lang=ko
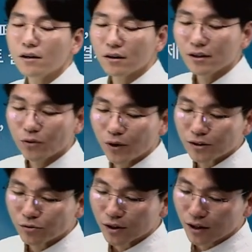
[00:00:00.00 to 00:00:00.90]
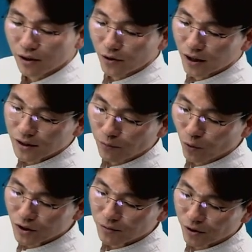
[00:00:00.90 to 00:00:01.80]
어, 이용할 수 있다 이렇게 이제
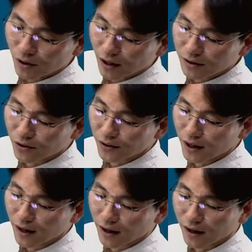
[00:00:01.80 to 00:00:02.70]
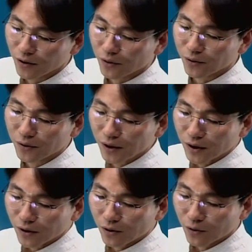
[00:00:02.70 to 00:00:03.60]
보시면 되는 건데요.
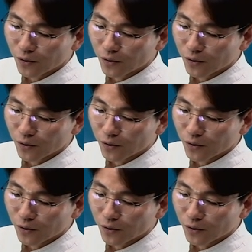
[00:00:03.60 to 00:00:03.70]
어,